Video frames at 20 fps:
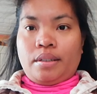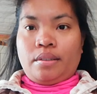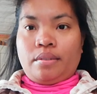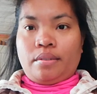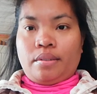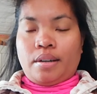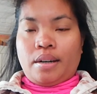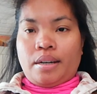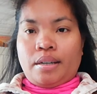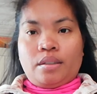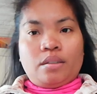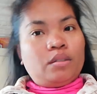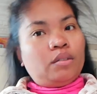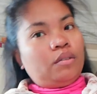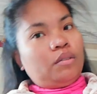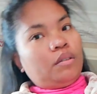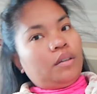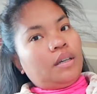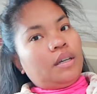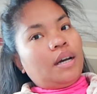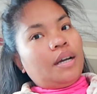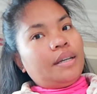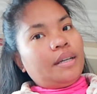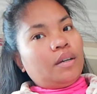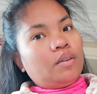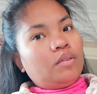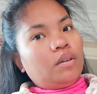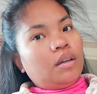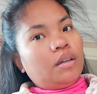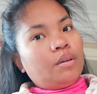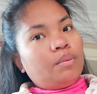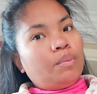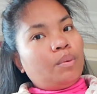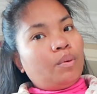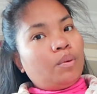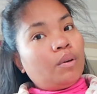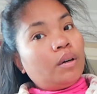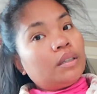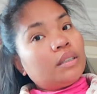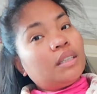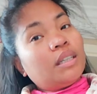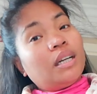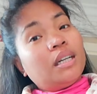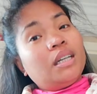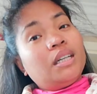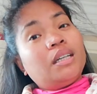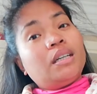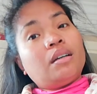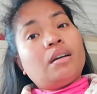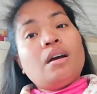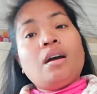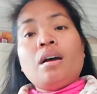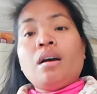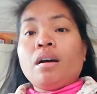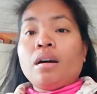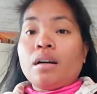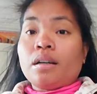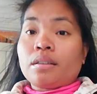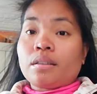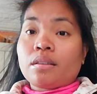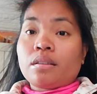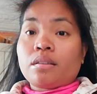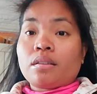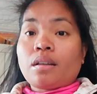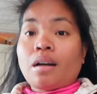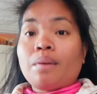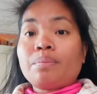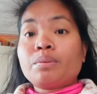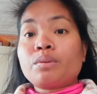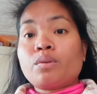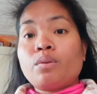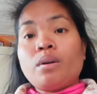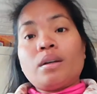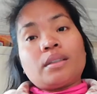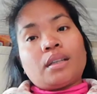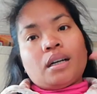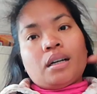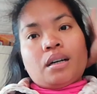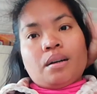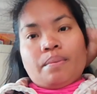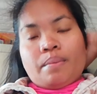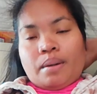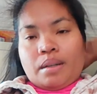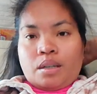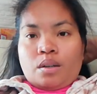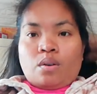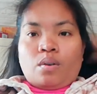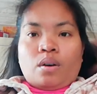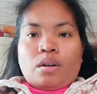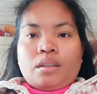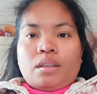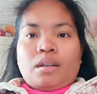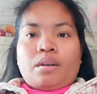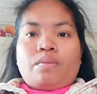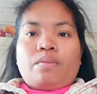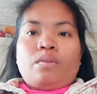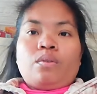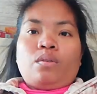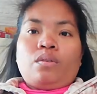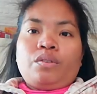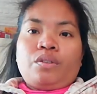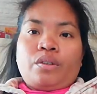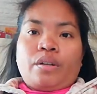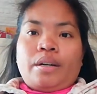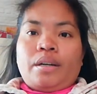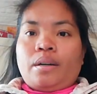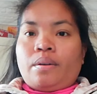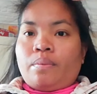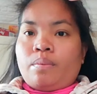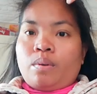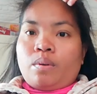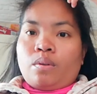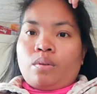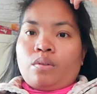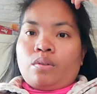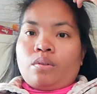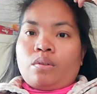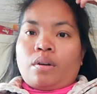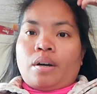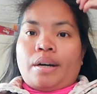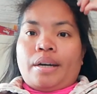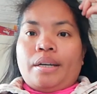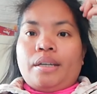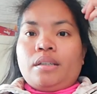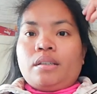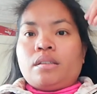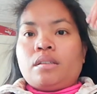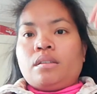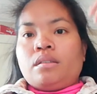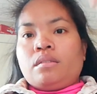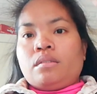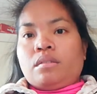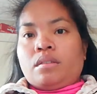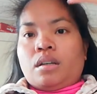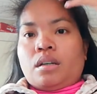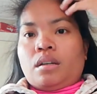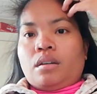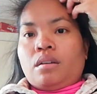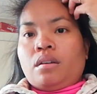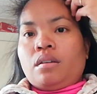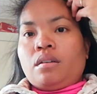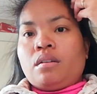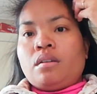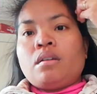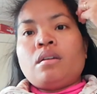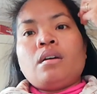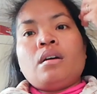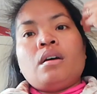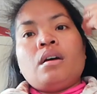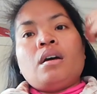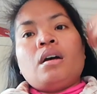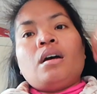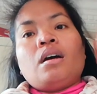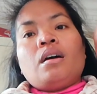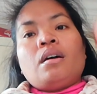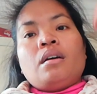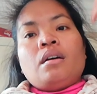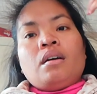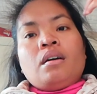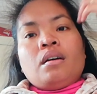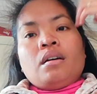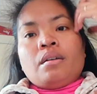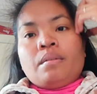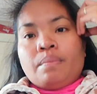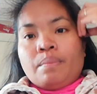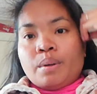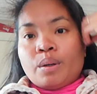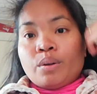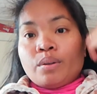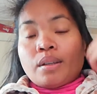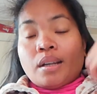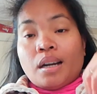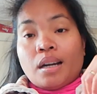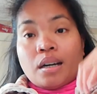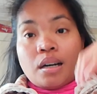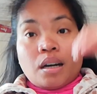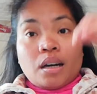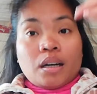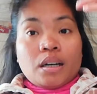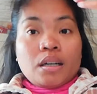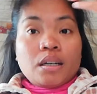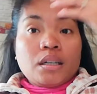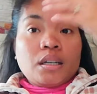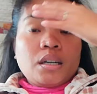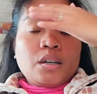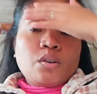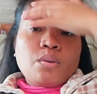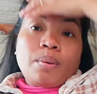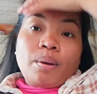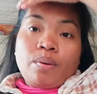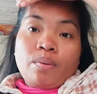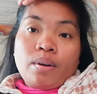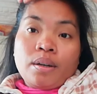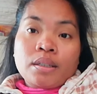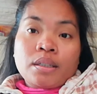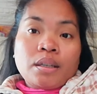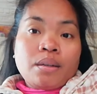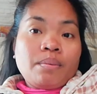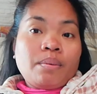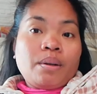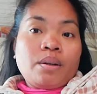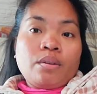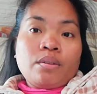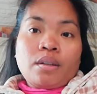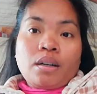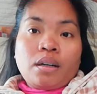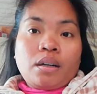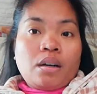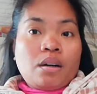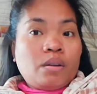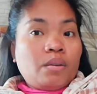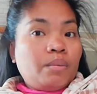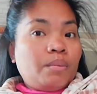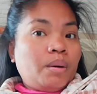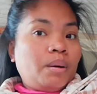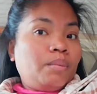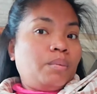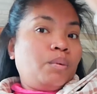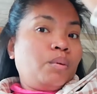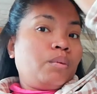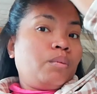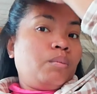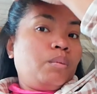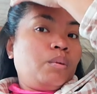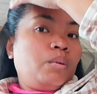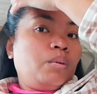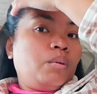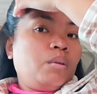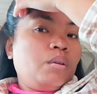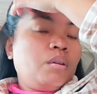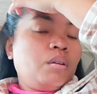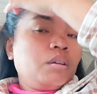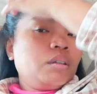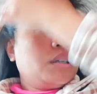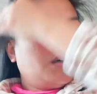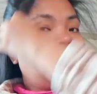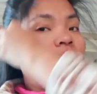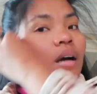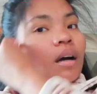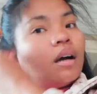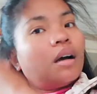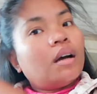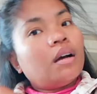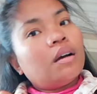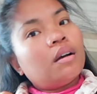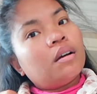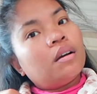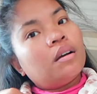dito, guys. So, iganya ko lang yung buhok ko kasi nalili... Tapos ko lang talaga maligo at nag-blow dry ng buhok ko, guys. And then, meron talagang hindi ko maiwasan. Meron talaga akong mga buhok-buhok na